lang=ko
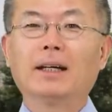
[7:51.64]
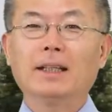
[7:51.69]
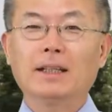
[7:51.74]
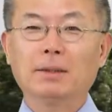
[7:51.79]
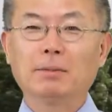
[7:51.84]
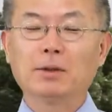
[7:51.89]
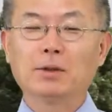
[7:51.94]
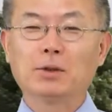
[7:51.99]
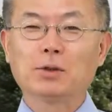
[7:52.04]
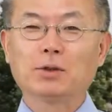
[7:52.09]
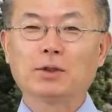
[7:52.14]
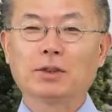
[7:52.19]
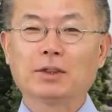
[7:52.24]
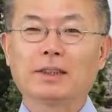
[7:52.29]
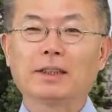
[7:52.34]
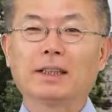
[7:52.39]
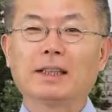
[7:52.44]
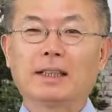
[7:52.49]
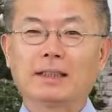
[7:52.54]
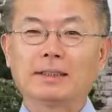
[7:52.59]
이번
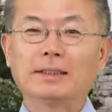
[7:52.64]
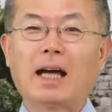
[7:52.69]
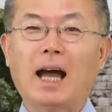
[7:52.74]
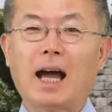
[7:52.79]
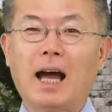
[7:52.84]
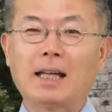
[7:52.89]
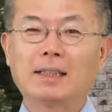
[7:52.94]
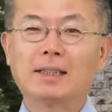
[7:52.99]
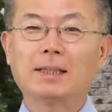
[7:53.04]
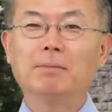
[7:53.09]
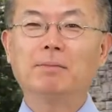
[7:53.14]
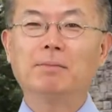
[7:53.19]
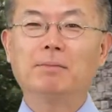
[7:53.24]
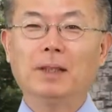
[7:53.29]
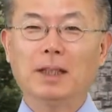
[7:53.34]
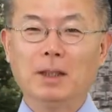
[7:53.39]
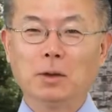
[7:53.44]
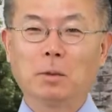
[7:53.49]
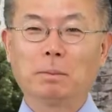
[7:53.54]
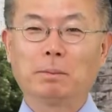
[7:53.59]
주는
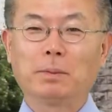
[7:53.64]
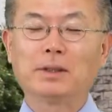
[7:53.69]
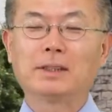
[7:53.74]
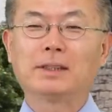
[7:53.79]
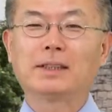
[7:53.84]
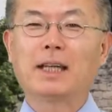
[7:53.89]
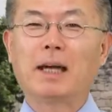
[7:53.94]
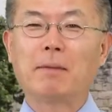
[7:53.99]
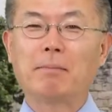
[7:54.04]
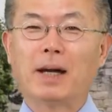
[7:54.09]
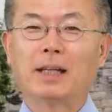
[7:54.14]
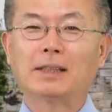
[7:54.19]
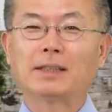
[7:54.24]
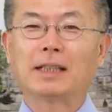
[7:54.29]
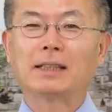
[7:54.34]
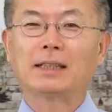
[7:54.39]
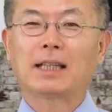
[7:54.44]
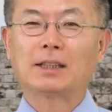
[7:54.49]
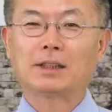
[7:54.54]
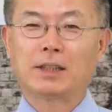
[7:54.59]
46번째
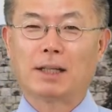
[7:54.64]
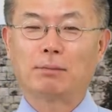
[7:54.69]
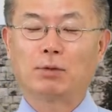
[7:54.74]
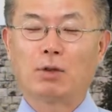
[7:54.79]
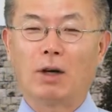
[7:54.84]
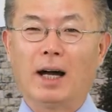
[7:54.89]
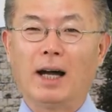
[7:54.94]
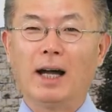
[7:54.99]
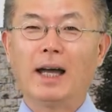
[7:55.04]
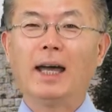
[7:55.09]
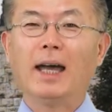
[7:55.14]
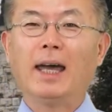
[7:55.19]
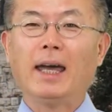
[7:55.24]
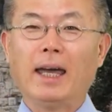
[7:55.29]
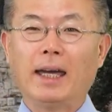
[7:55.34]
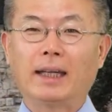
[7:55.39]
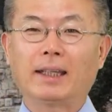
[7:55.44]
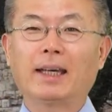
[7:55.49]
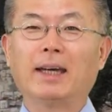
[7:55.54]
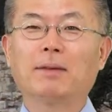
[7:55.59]
파르샤타 샤부와
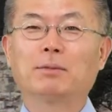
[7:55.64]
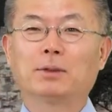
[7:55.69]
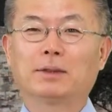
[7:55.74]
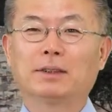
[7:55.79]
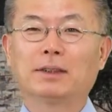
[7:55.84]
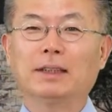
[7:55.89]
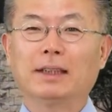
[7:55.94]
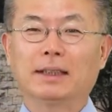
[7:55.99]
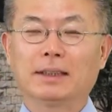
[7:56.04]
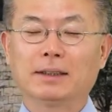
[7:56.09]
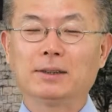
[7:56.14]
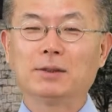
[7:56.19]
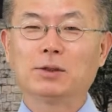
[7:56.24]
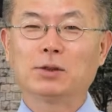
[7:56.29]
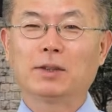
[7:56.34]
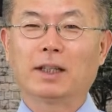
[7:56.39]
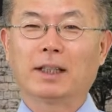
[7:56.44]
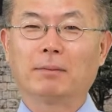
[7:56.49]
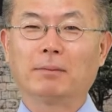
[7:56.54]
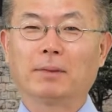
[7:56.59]
에케부를 읽는
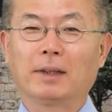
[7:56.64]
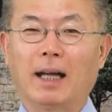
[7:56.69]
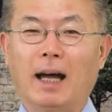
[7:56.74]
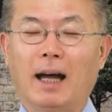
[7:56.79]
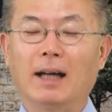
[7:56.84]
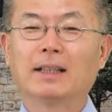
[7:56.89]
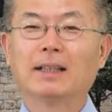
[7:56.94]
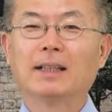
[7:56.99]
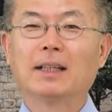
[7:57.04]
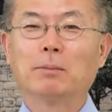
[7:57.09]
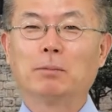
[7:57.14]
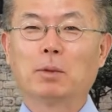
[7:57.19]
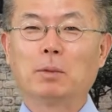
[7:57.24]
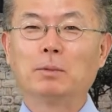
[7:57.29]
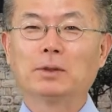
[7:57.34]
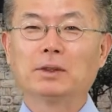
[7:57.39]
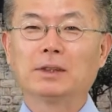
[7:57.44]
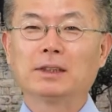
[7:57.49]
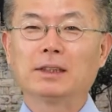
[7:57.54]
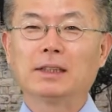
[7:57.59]
주간입니다.
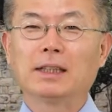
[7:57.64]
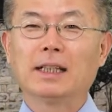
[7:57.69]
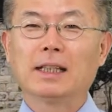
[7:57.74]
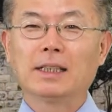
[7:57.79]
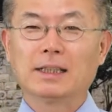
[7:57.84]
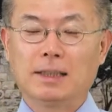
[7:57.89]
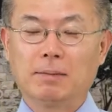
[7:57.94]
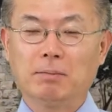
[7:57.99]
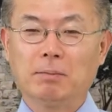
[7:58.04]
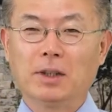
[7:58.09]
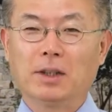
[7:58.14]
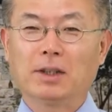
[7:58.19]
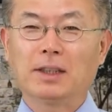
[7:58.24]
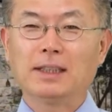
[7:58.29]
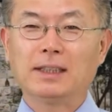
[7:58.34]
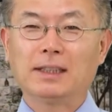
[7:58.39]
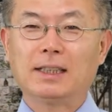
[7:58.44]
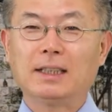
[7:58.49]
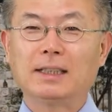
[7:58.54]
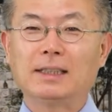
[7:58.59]
본문은
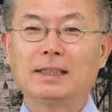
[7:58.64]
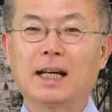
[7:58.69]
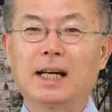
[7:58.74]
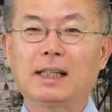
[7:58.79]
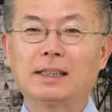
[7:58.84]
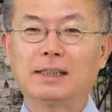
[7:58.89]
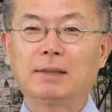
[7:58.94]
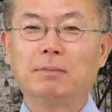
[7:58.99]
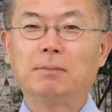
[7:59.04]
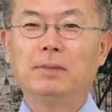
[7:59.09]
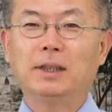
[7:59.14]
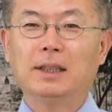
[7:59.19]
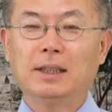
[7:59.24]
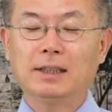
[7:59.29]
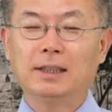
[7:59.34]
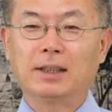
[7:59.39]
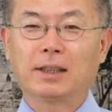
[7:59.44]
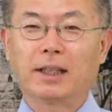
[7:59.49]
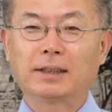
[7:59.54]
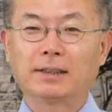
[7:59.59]
신명기 7장
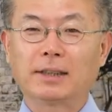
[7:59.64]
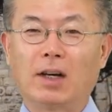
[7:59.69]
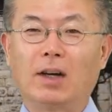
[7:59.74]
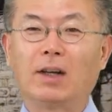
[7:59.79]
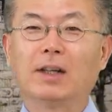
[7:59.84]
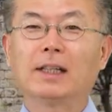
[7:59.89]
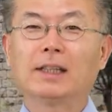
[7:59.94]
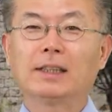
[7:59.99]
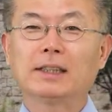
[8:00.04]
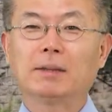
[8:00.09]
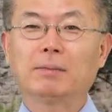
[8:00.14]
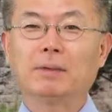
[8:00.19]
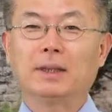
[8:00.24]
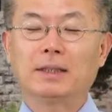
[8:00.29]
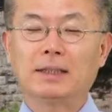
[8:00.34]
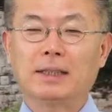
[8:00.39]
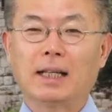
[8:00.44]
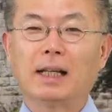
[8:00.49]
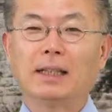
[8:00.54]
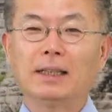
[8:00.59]
12절에서
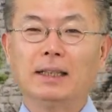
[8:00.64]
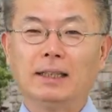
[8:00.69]
11장